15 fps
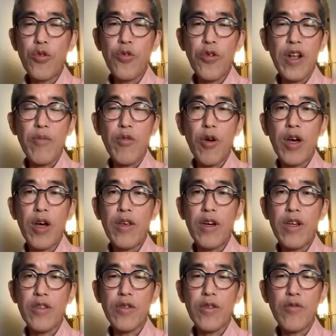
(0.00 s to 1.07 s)
こどっちを選ぶのか
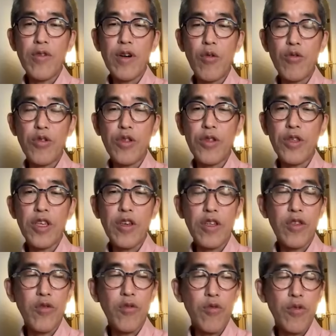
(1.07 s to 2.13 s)
なっていうのは個人的には
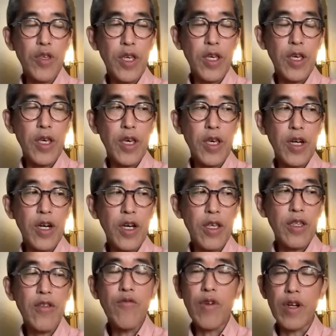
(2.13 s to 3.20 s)
非常に、
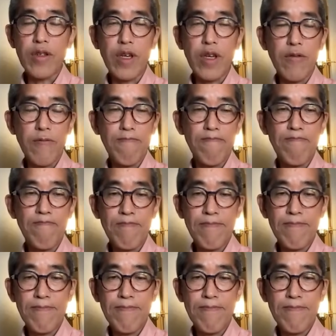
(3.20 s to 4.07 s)
関心はあるけど。